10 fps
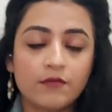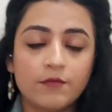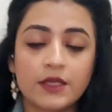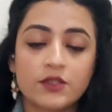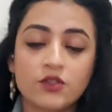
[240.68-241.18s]

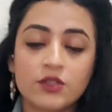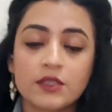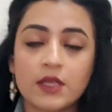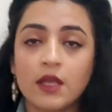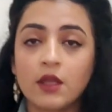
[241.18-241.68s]
मैसेजेस
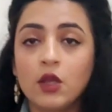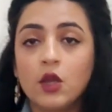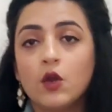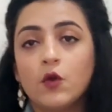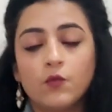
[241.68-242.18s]
हैं
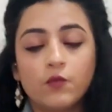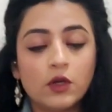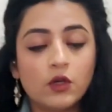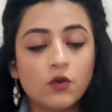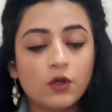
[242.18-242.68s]

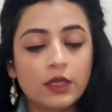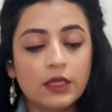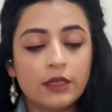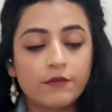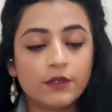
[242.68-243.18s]
वर्गो के
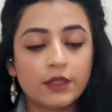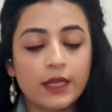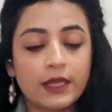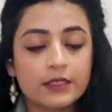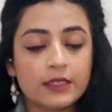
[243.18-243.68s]
लिए फॉर द
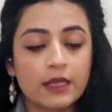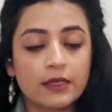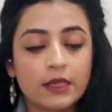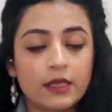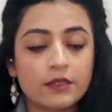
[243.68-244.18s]
नेक्स्ट टेन
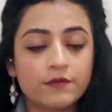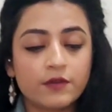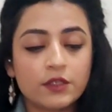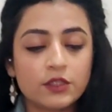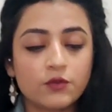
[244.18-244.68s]
डेज
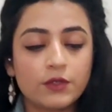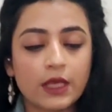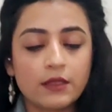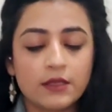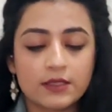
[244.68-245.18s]
फर्स्ट टू
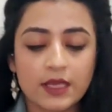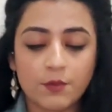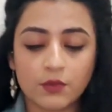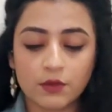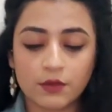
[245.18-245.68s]
टेन
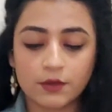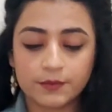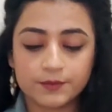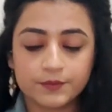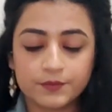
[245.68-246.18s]
दिसंबर
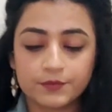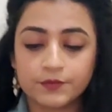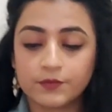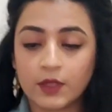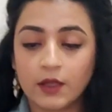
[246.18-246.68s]

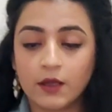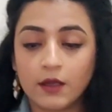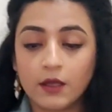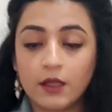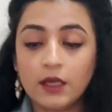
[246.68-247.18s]

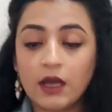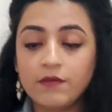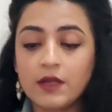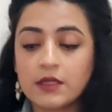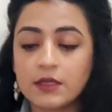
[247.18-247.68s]
लव
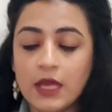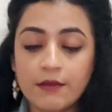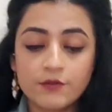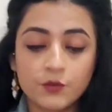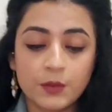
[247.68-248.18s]
डजेंट
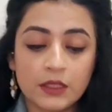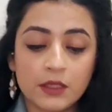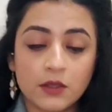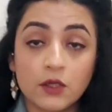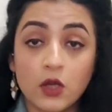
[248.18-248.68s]
हैव टू मीन
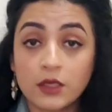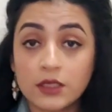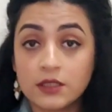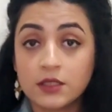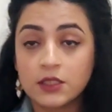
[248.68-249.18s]
न्योर लॉन्ग
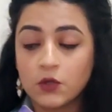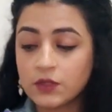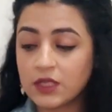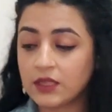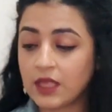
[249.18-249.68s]
डिस्टेंस हो
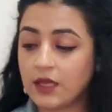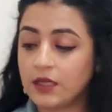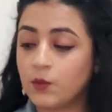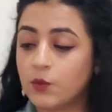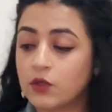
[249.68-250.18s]
सकता है
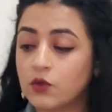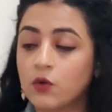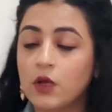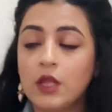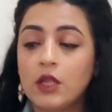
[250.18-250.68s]
ये वर्गो
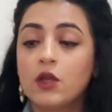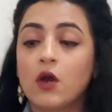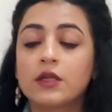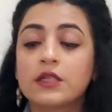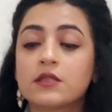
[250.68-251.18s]

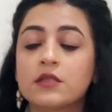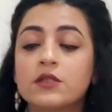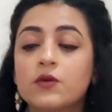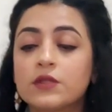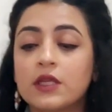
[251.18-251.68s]
लॉन्ग डिस्टेंस
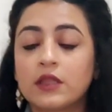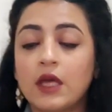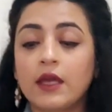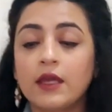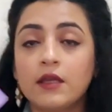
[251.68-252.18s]
हो सकता
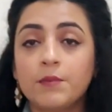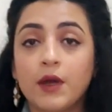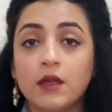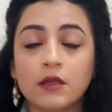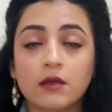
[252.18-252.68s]
है
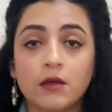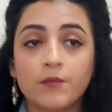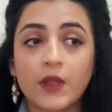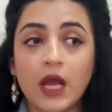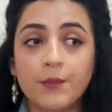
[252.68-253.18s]
बट um,
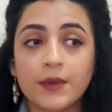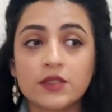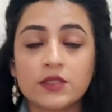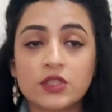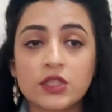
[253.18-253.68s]
आप
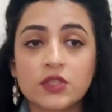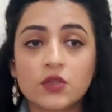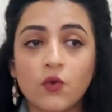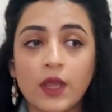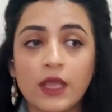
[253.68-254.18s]
इस चीज
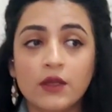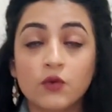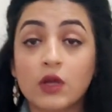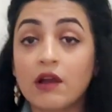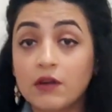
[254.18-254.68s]
को एक
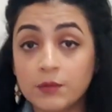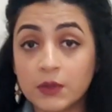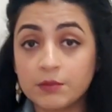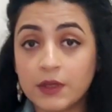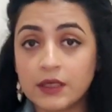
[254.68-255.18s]
रुकावट
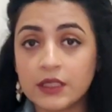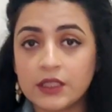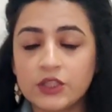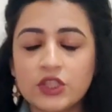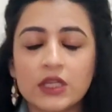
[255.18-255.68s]
मत बनने
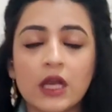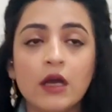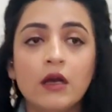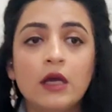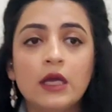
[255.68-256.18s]
दीजिएगा
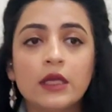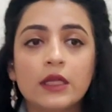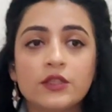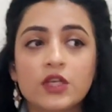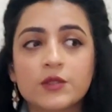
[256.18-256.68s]

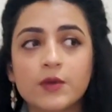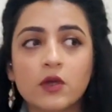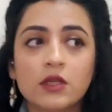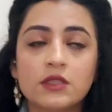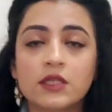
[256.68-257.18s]
कि जस्ट
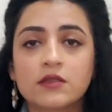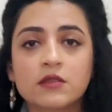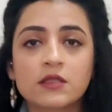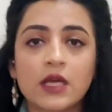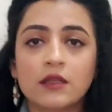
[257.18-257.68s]
बिकॉज
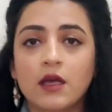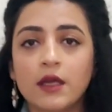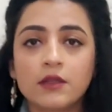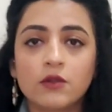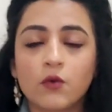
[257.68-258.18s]
डिस्टेंस ज्यादा
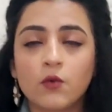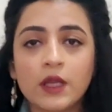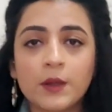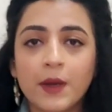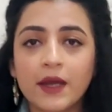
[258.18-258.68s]
है तो हो
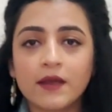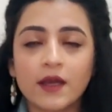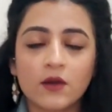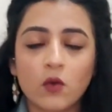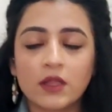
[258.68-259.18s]
नहीं पाएगा
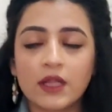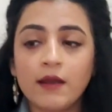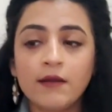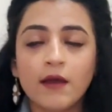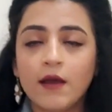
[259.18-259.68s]
इन ऑल
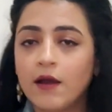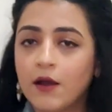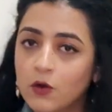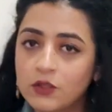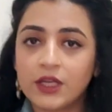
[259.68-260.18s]
दैट
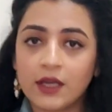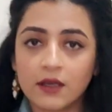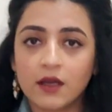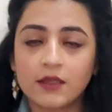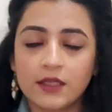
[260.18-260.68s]
हो
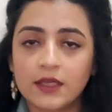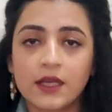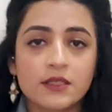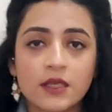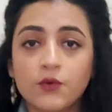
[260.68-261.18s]
जाएगा ठीक
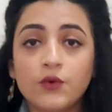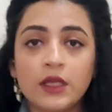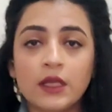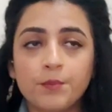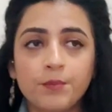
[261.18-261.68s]
है जरूरी
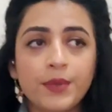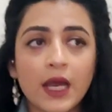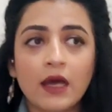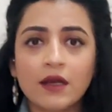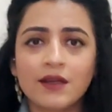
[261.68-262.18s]
नहीं
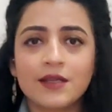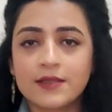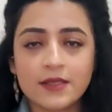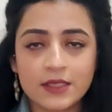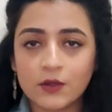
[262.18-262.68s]
प्यार का
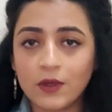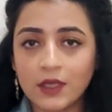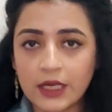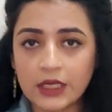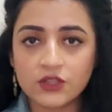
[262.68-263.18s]
डिस्टेंस से कोई
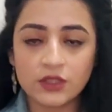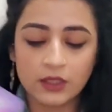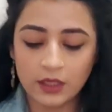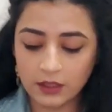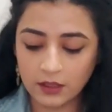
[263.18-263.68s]
कनेक्शन ही
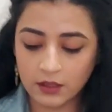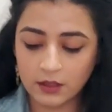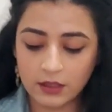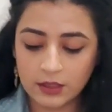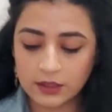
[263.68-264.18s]
नहीं है
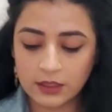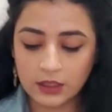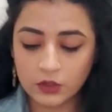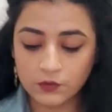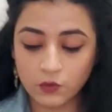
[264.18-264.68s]
ठीक है
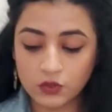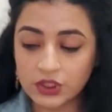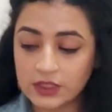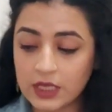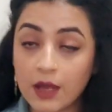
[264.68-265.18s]
तो वो
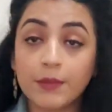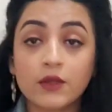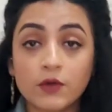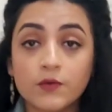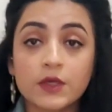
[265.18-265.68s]
चीज यहाँ पे
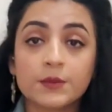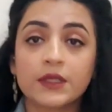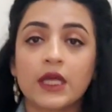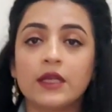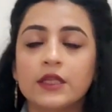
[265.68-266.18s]
यूनिवर्स
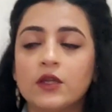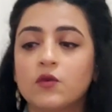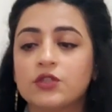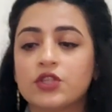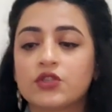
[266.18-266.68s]
बताने की
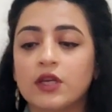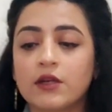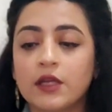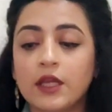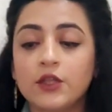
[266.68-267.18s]
कोशिश कर
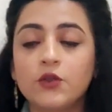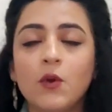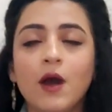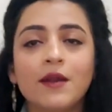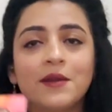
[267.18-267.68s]
रहे हैं यू
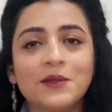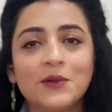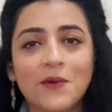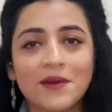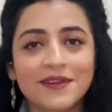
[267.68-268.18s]
आर
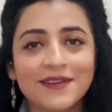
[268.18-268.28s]
एडोर्ड